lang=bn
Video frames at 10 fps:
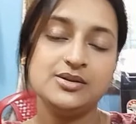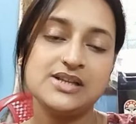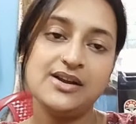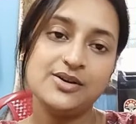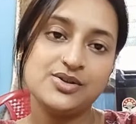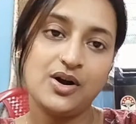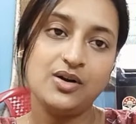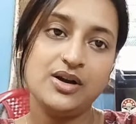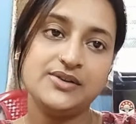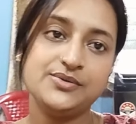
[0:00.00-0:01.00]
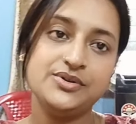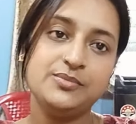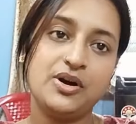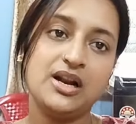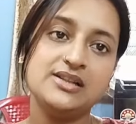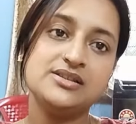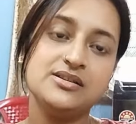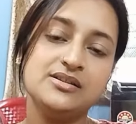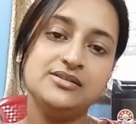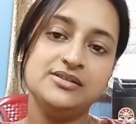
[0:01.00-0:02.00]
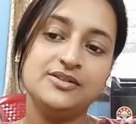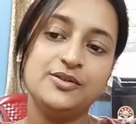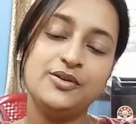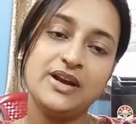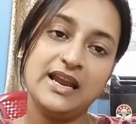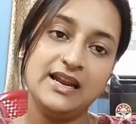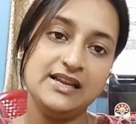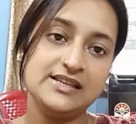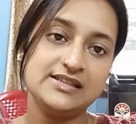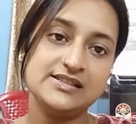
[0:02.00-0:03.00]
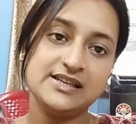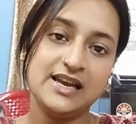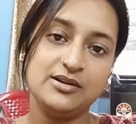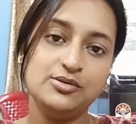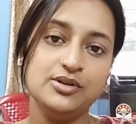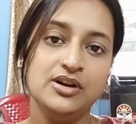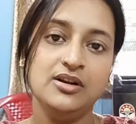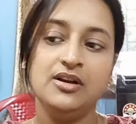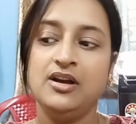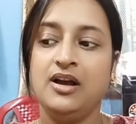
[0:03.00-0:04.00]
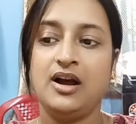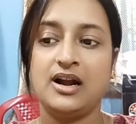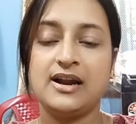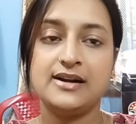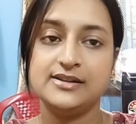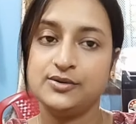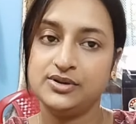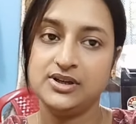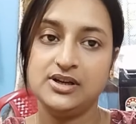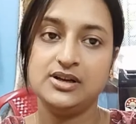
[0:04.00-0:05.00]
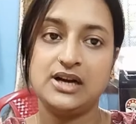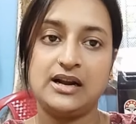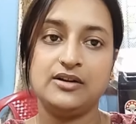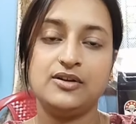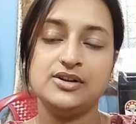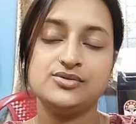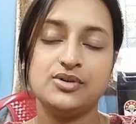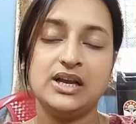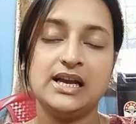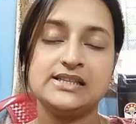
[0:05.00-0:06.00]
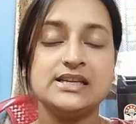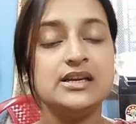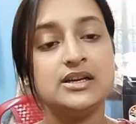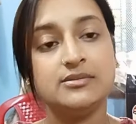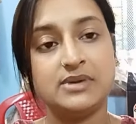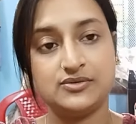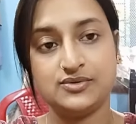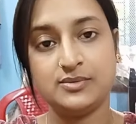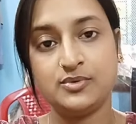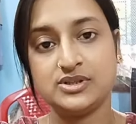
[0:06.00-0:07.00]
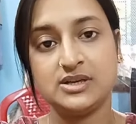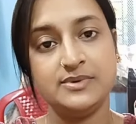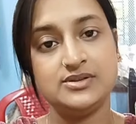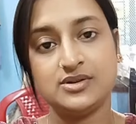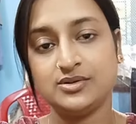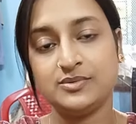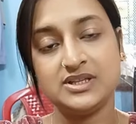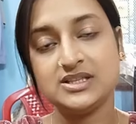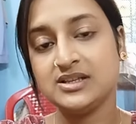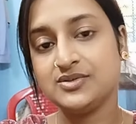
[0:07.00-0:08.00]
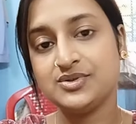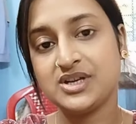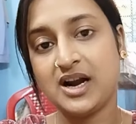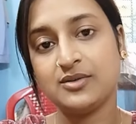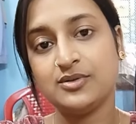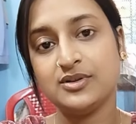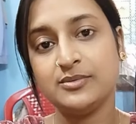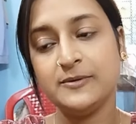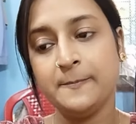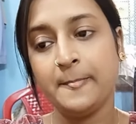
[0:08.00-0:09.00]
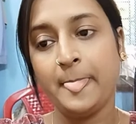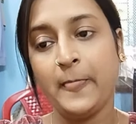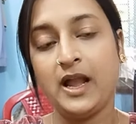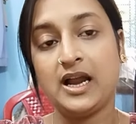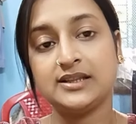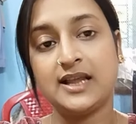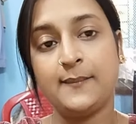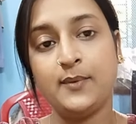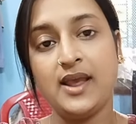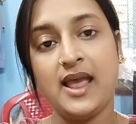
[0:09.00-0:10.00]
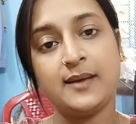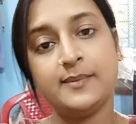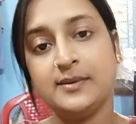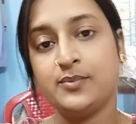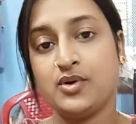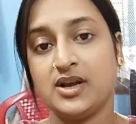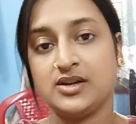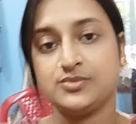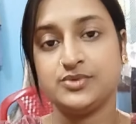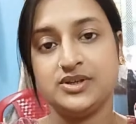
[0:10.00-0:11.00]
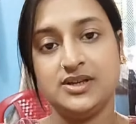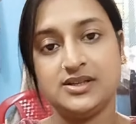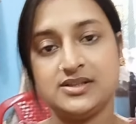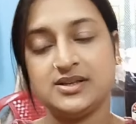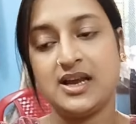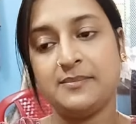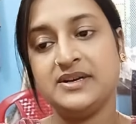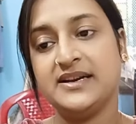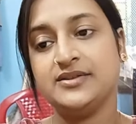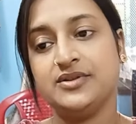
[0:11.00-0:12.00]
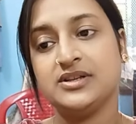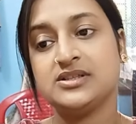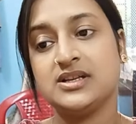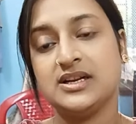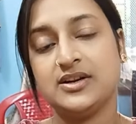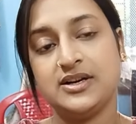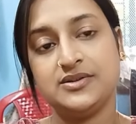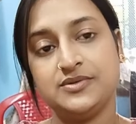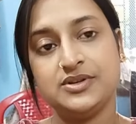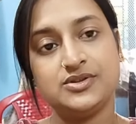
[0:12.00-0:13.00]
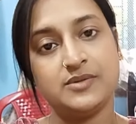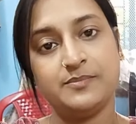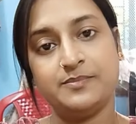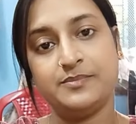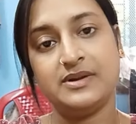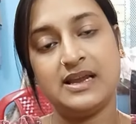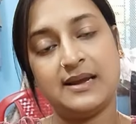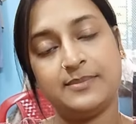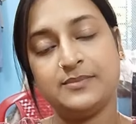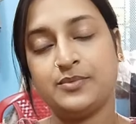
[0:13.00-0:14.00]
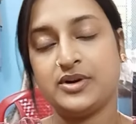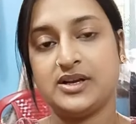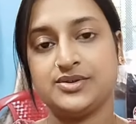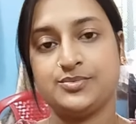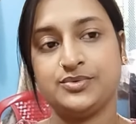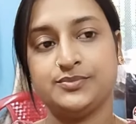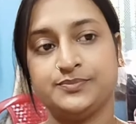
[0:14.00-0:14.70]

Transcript: তো যাই হোক চলো এইটুকুই বলার ছিল ও খেলেই যাচ্ছে খেলুক আর কার্তিক ওদিকে রান্নাঘরে চলে গেছে মাংসটা বসাবে চলো তোমাদের সাথে একটু শেয়ার করে দেবো আর তারপরে একবারে পরে আসবো ঠিক আছে আমি রেডি হয়ে ছেলেকে রেডি করে সব একবারে পরে আসবো